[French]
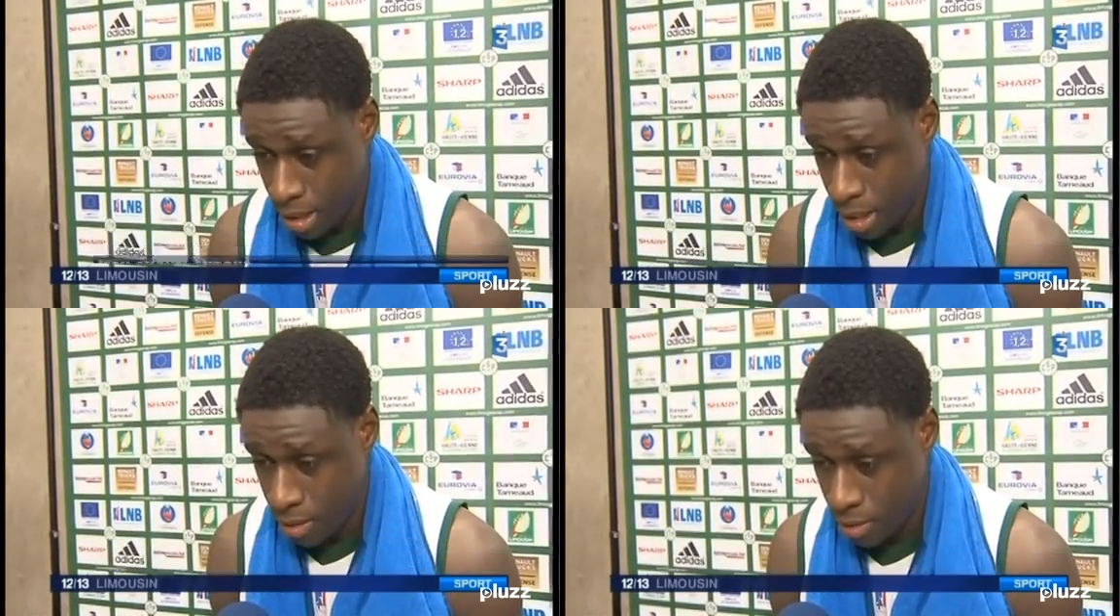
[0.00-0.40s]

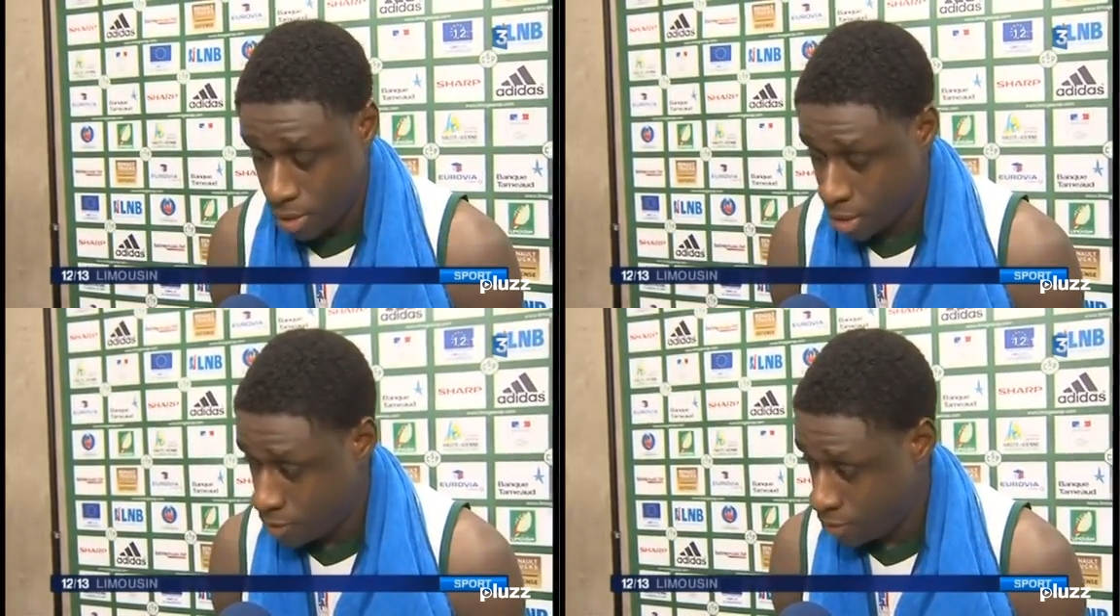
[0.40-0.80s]
Et on le
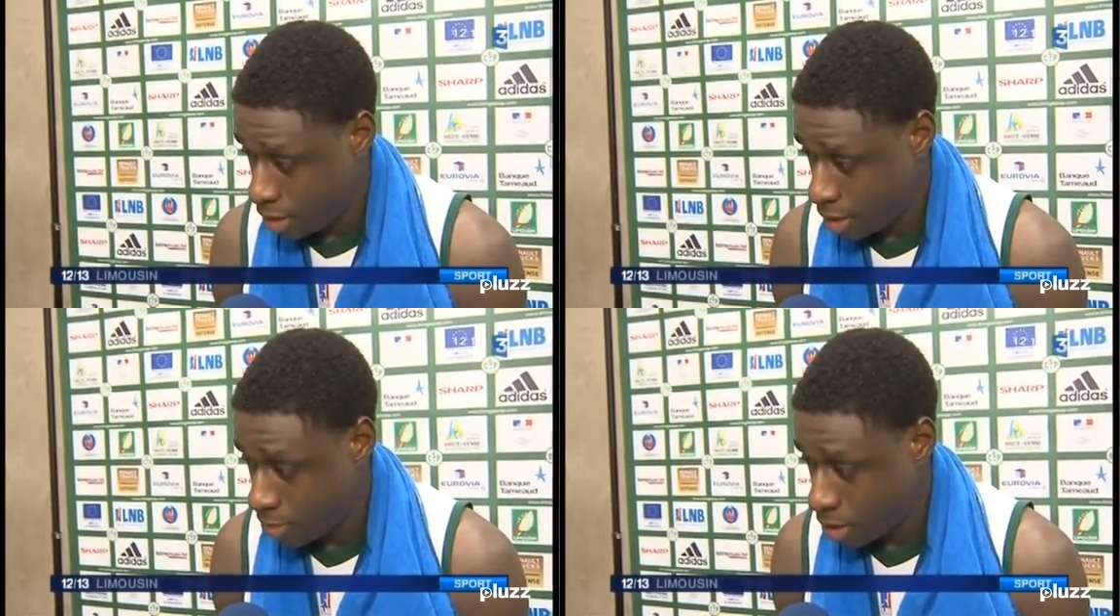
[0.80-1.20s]
laisse
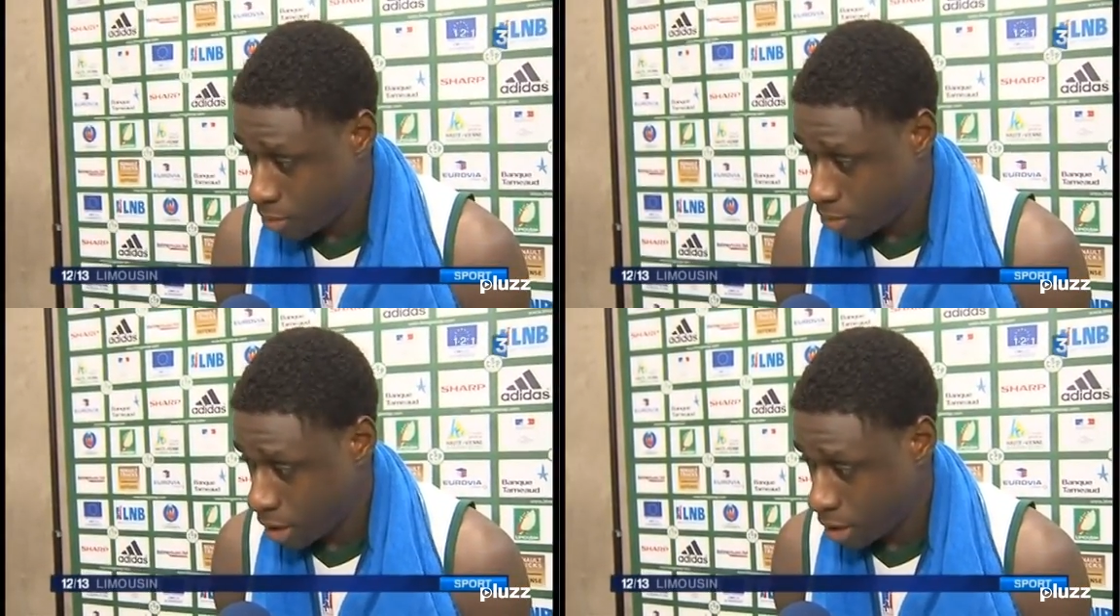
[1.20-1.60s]
filer un peu
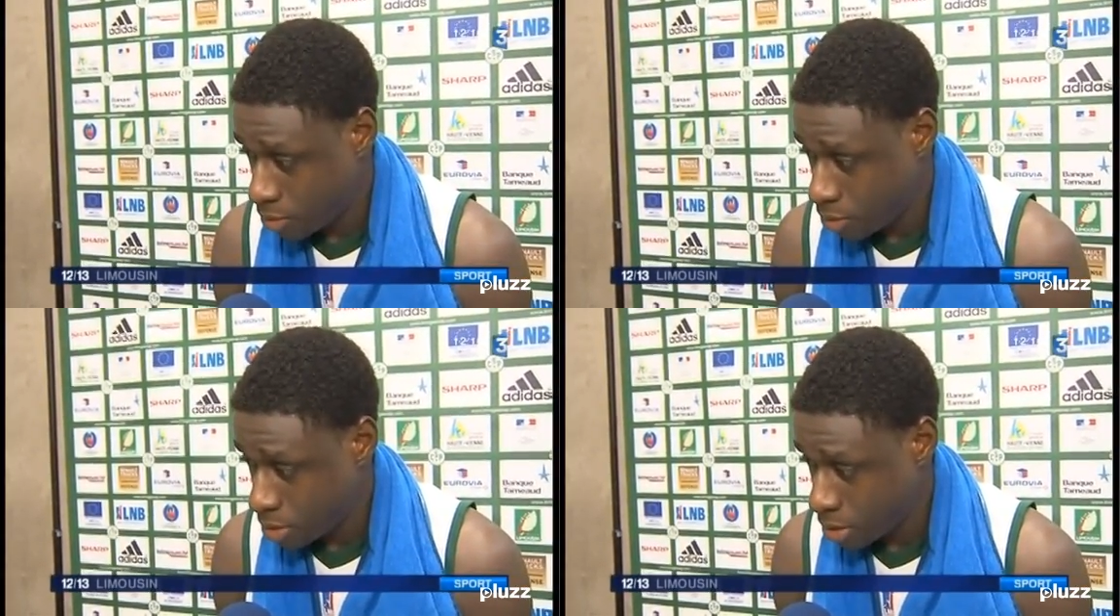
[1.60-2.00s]
comme
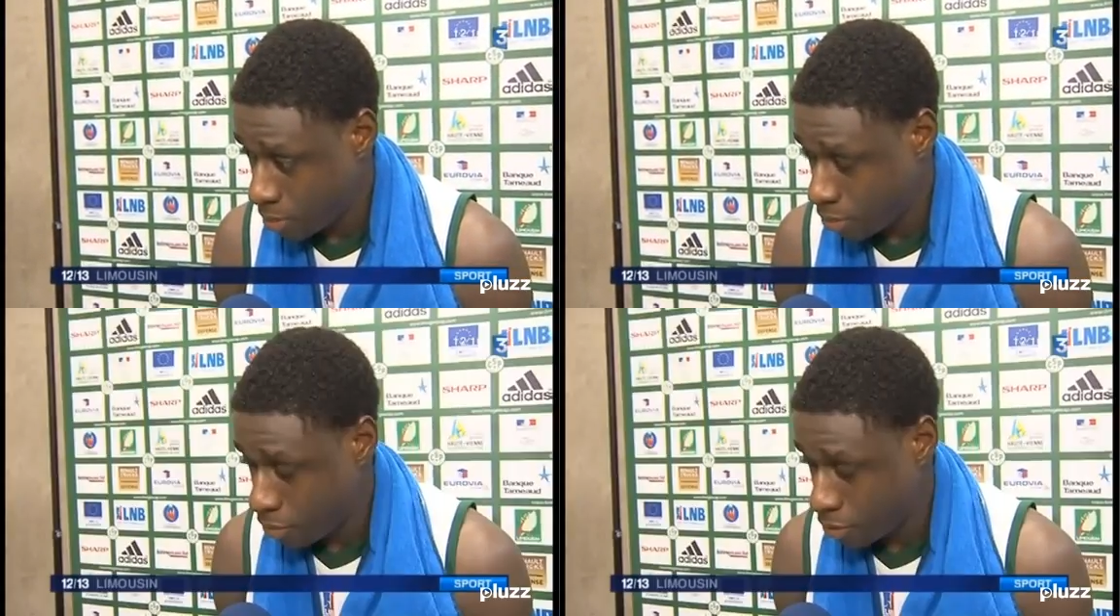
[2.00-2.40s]
Strasbourg, c'est un
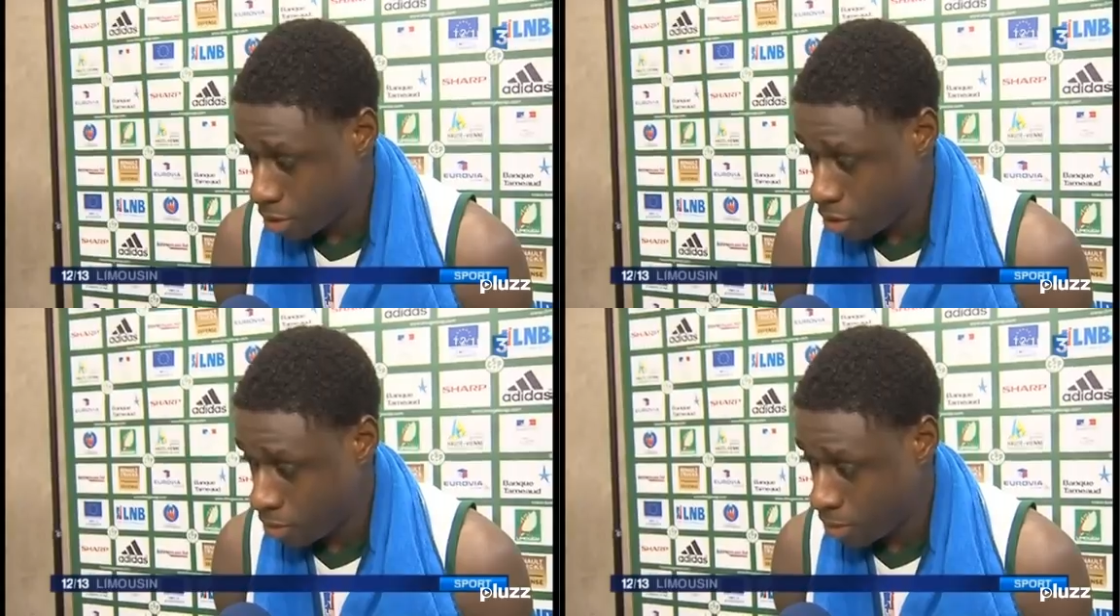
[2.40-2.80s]
peu
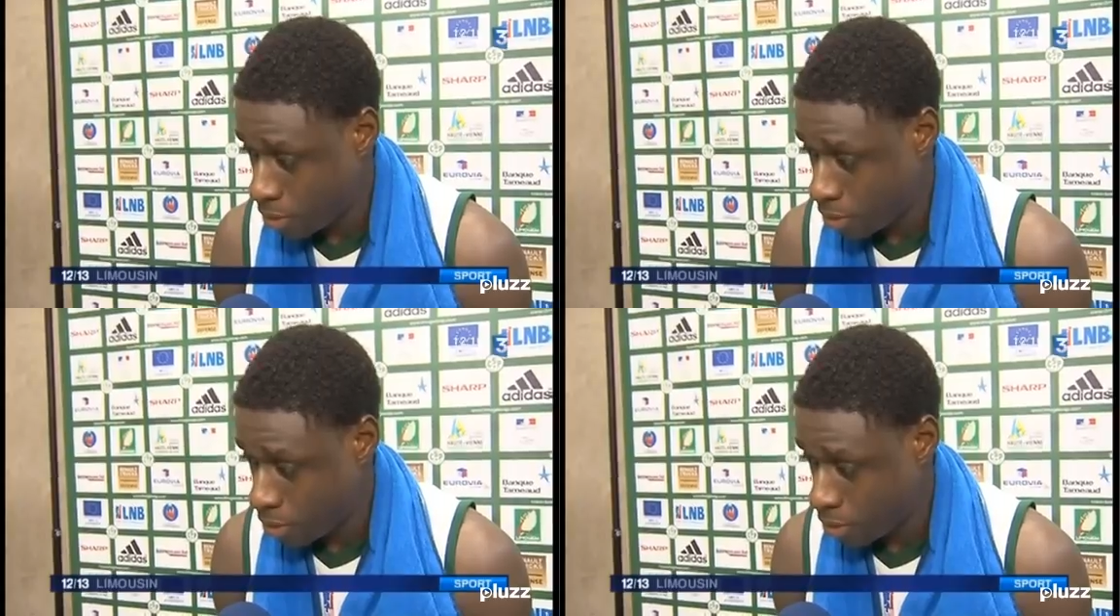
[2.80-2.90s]
frustrant.